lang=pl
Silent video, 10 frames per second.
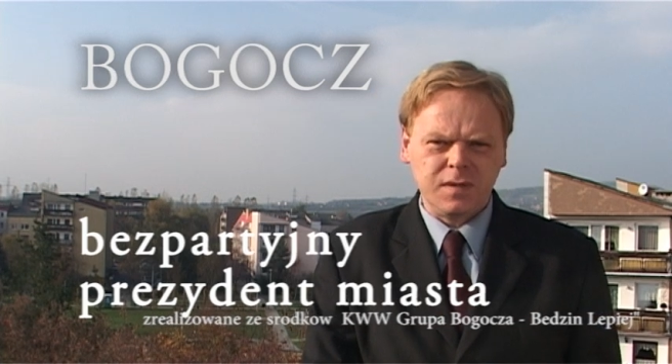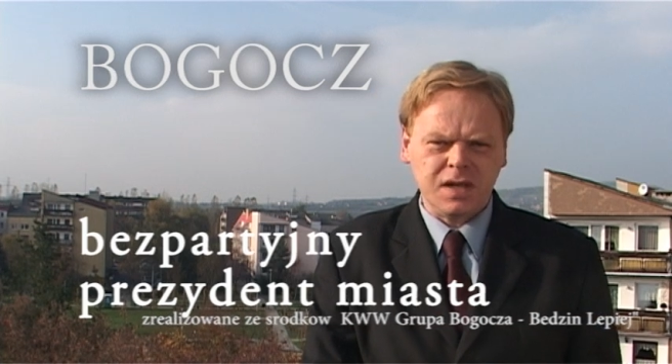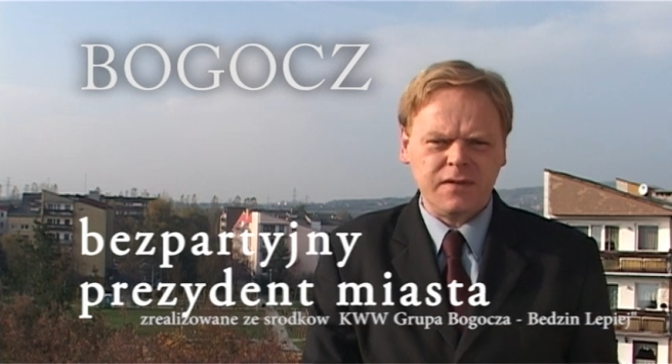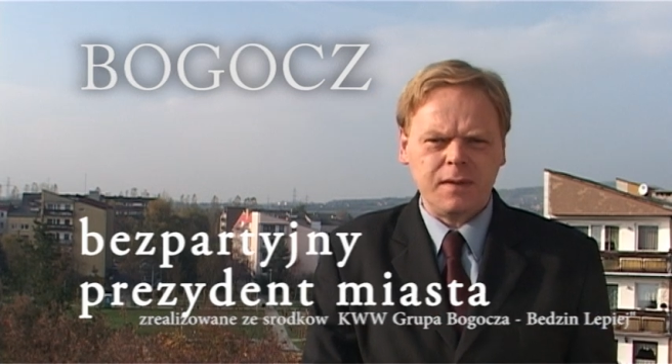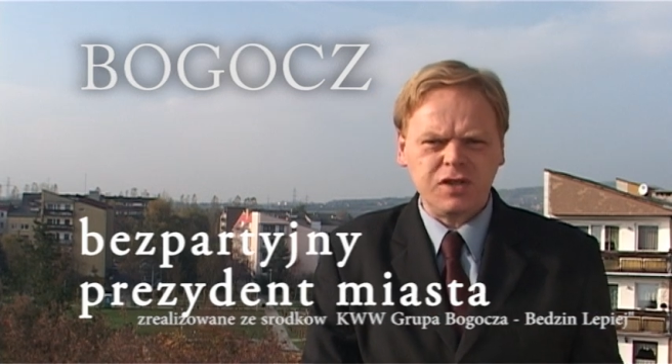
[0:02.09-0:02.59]

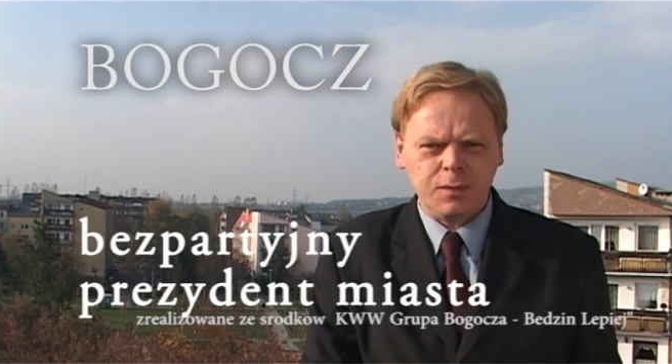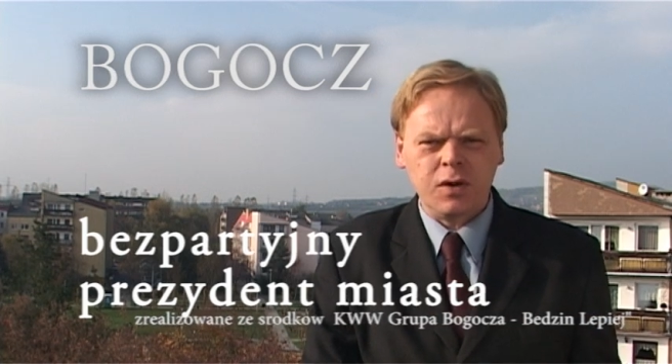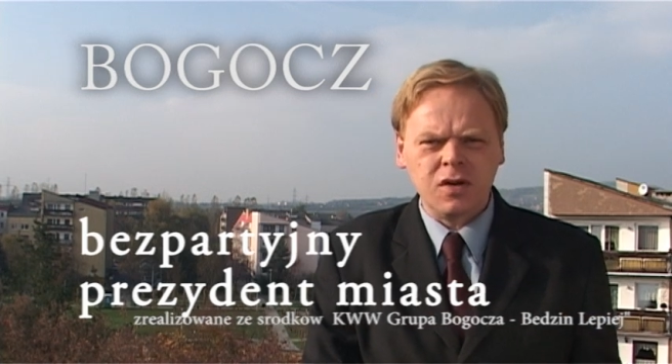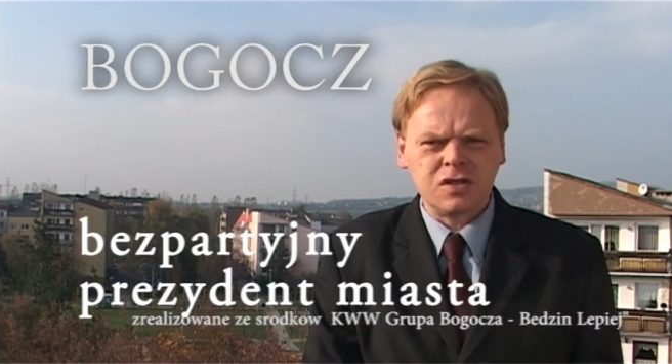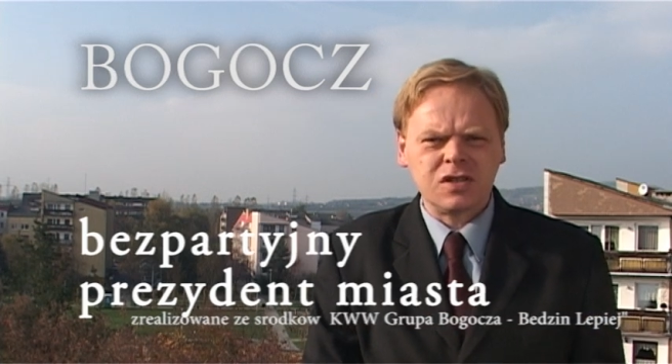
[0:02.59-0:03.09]
nazywam się
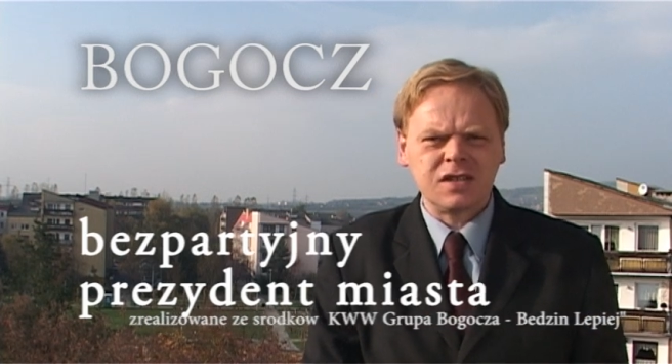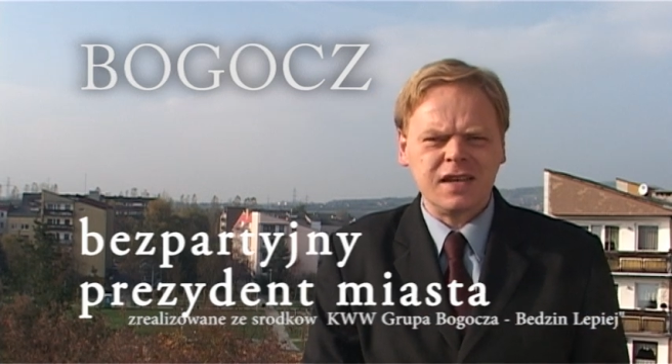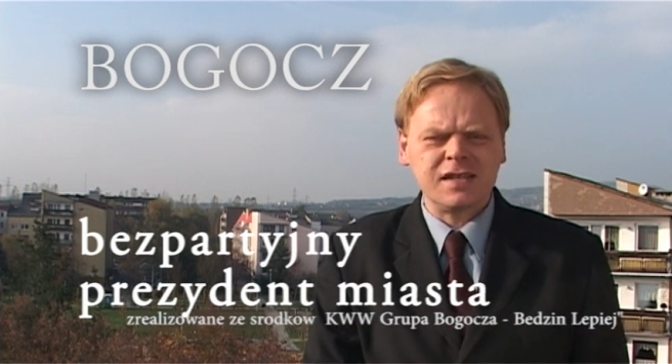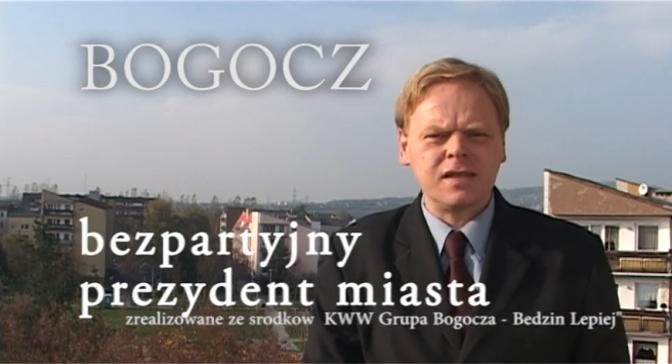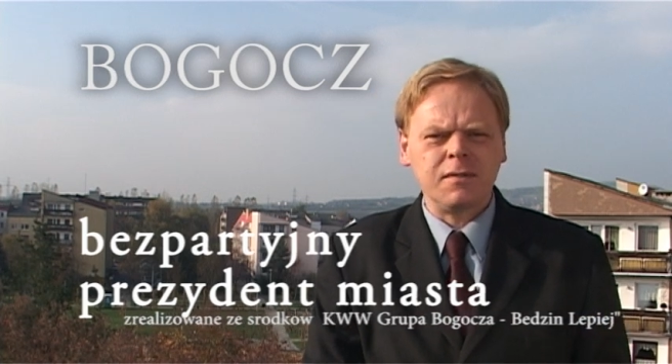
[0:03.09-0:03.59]
Bogocz,
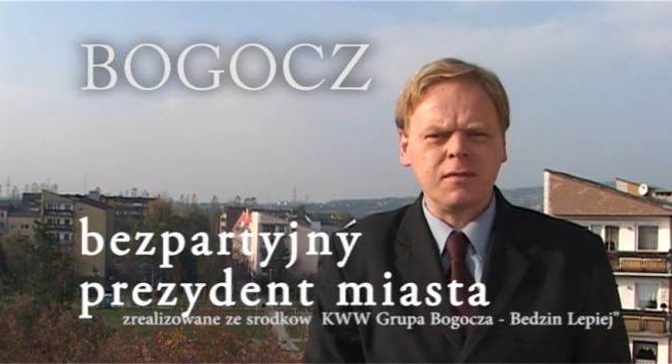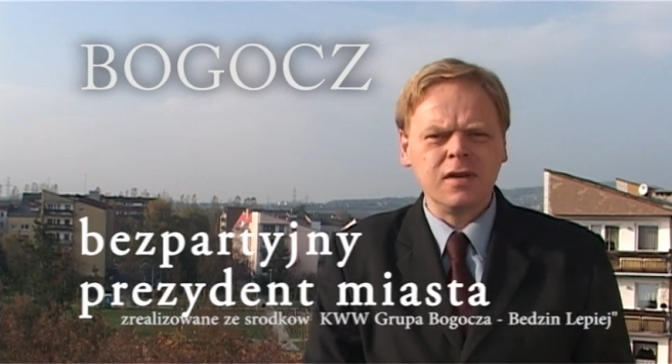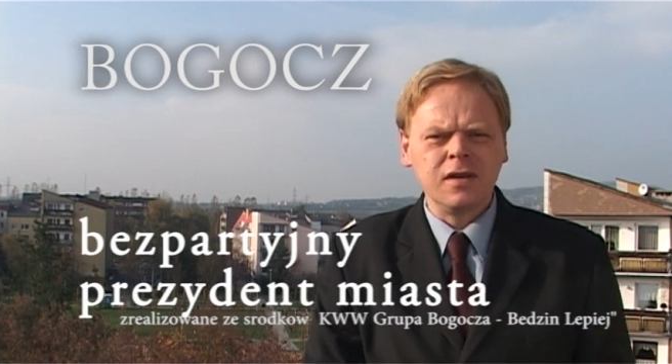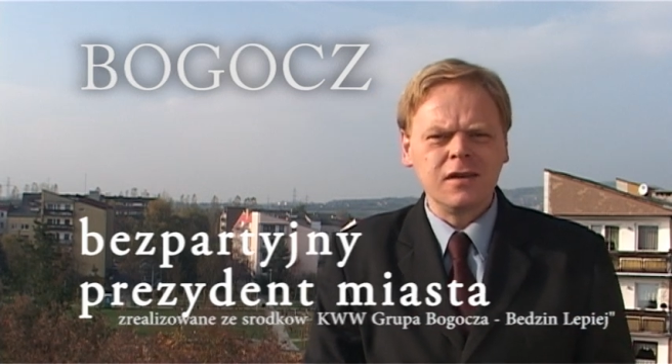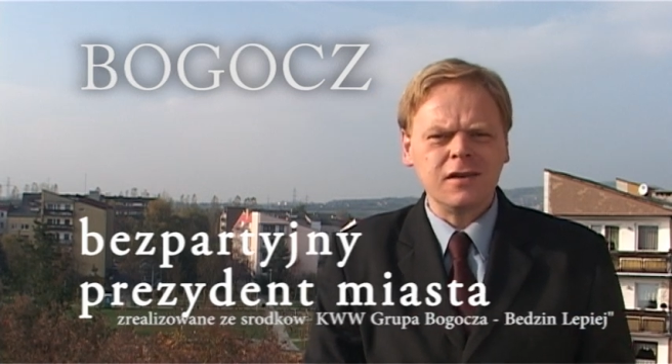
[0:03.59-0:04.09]
jestem
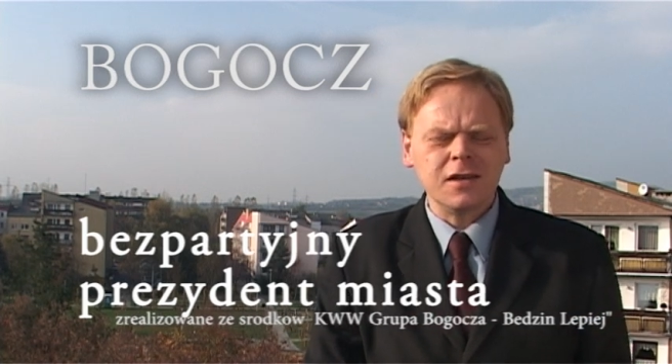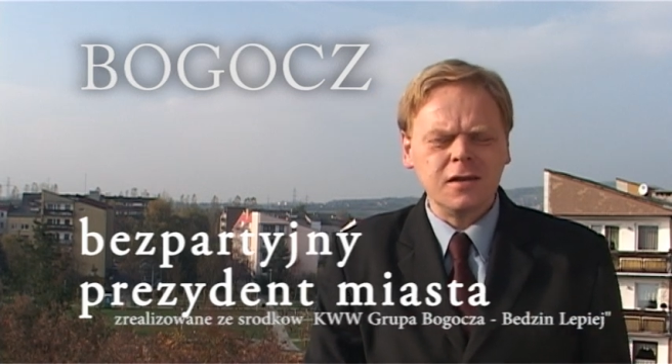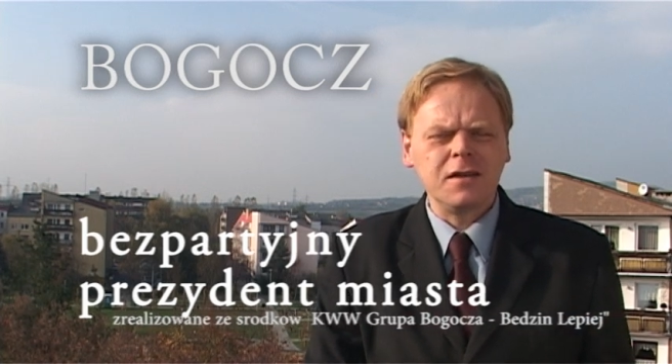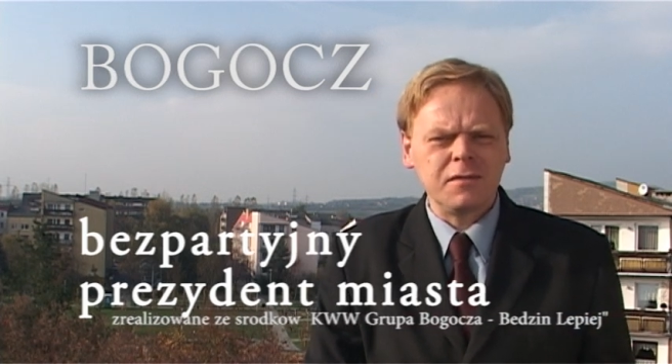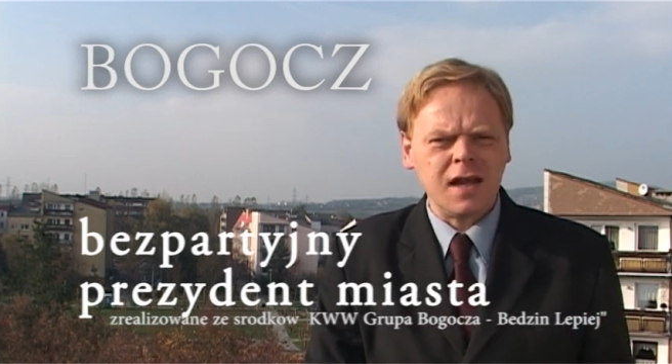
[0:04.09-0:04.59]

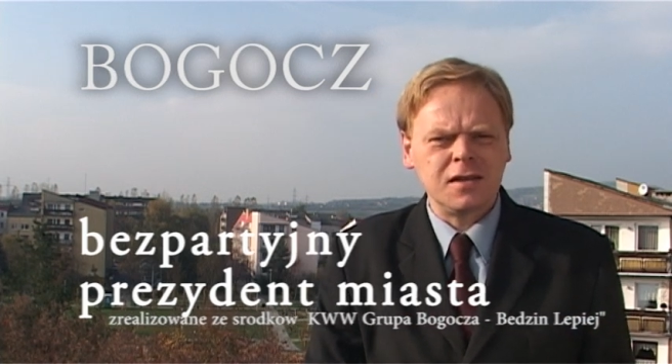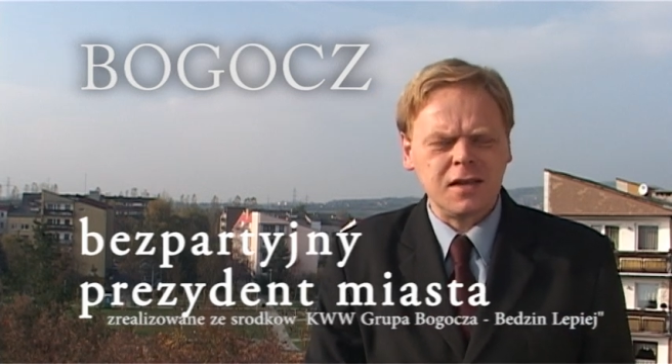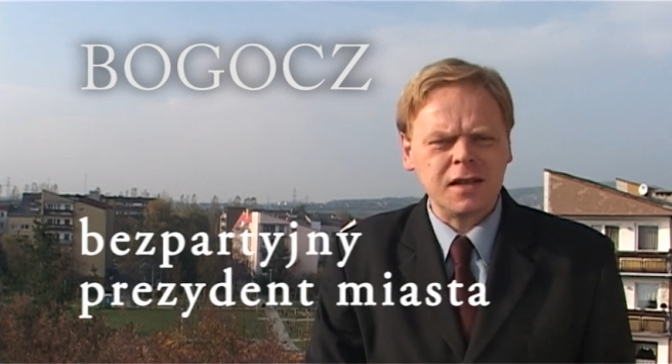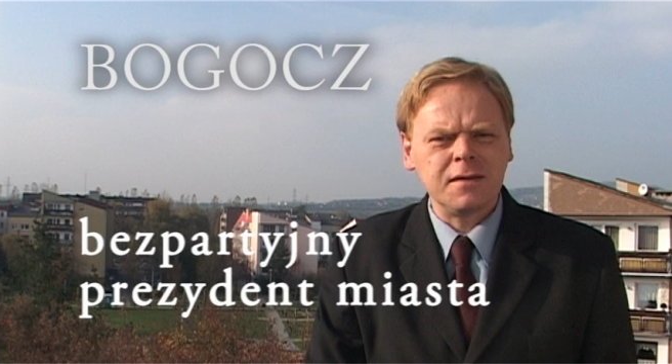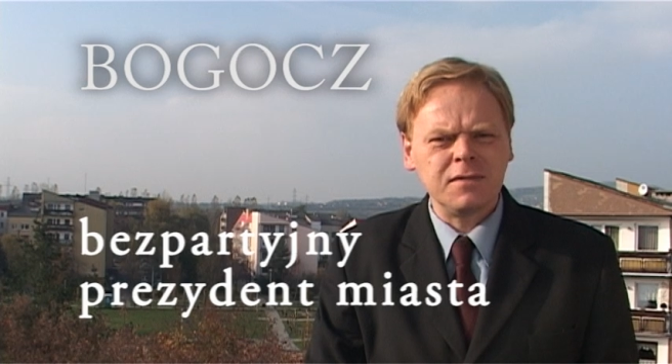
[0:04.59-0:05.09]
jedynym
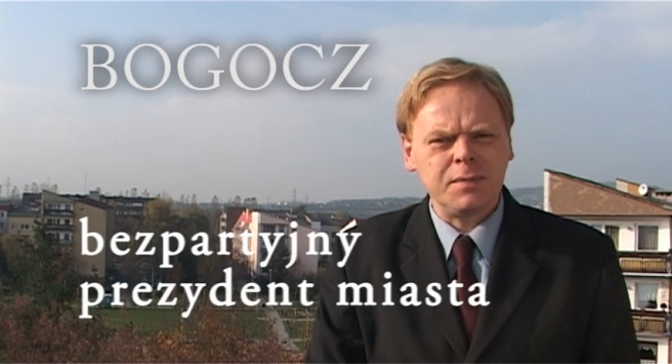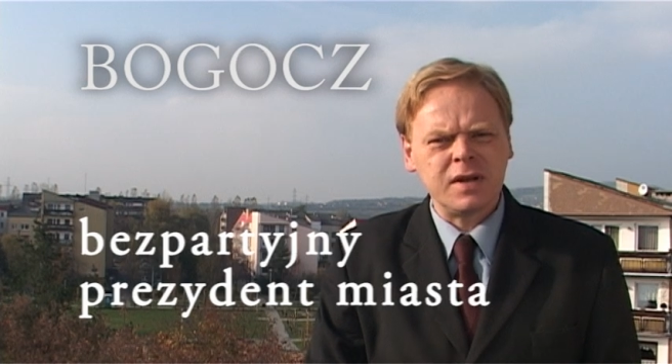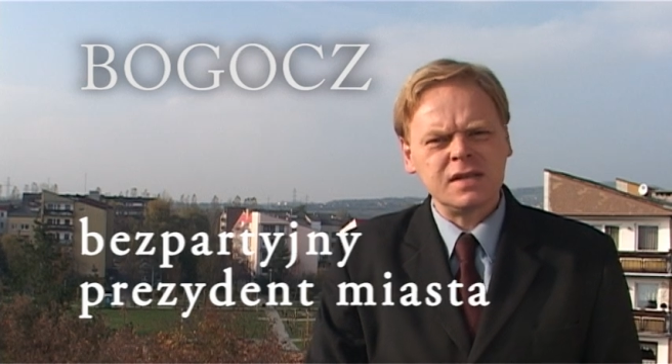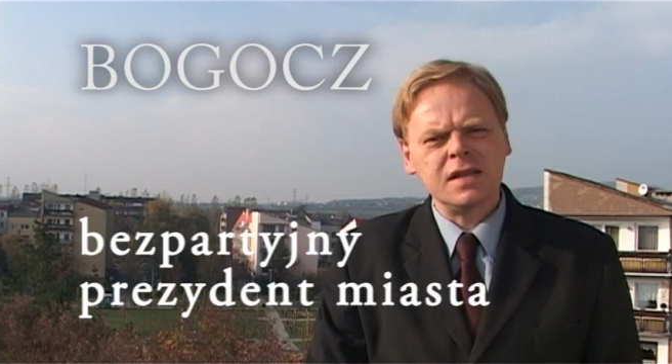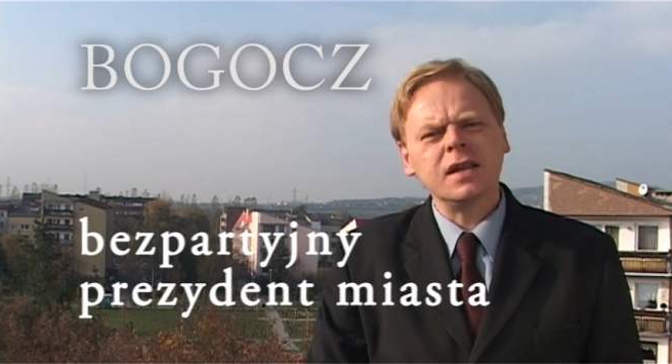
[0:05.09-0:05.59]
kandydatem na
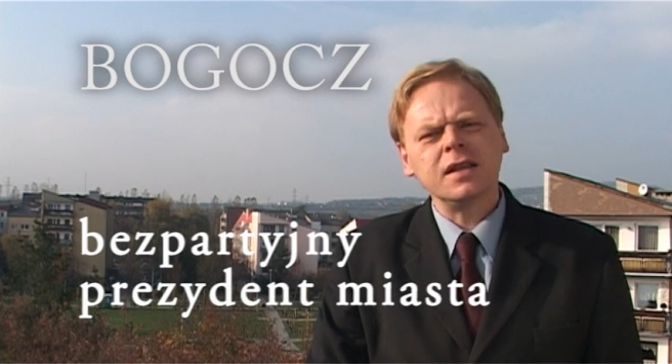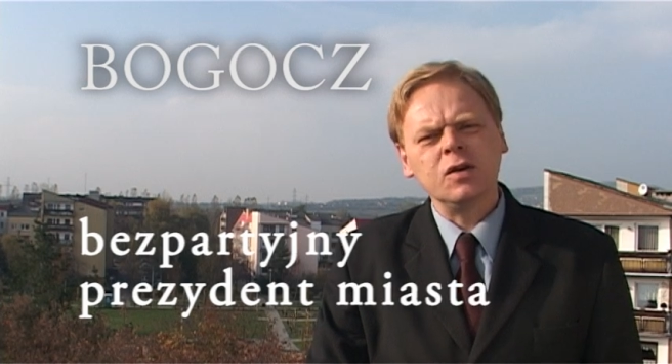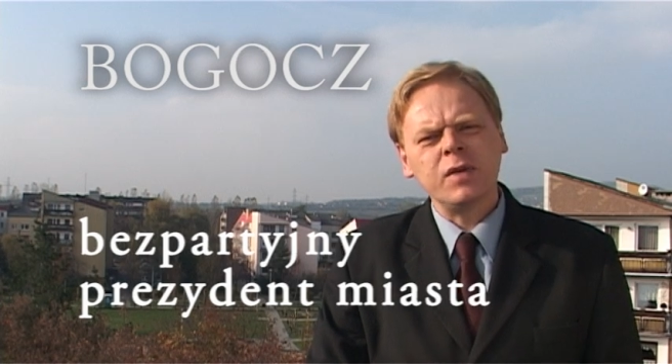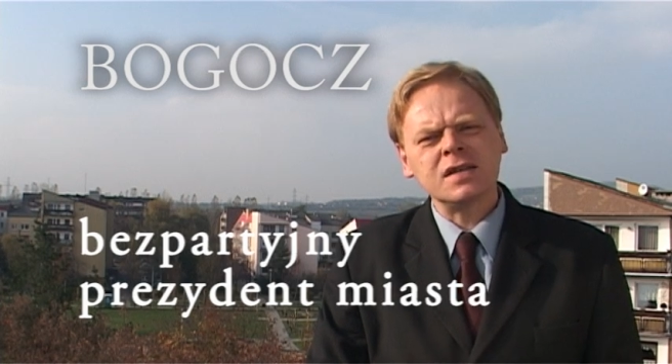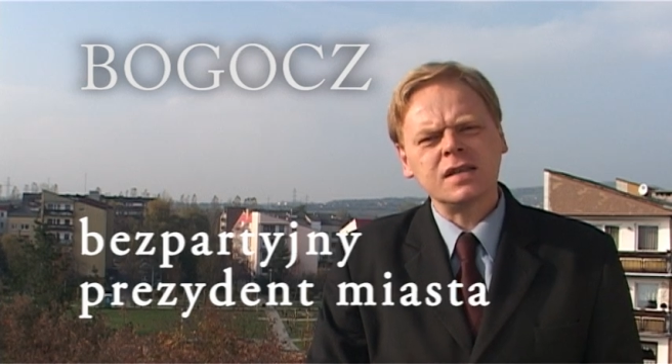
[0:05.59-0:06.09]
prezydenta
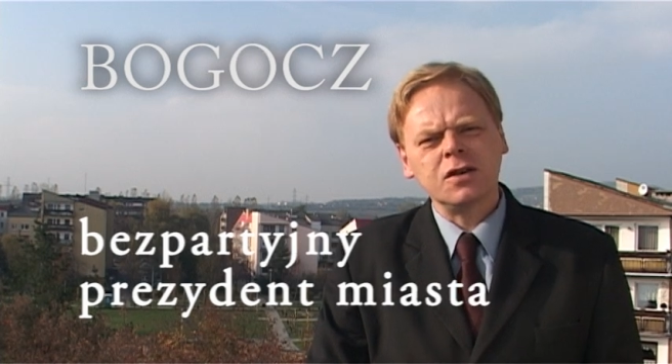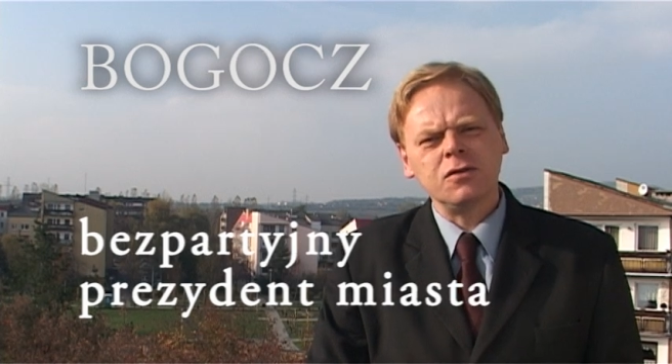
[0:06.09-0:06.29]
tego miasta,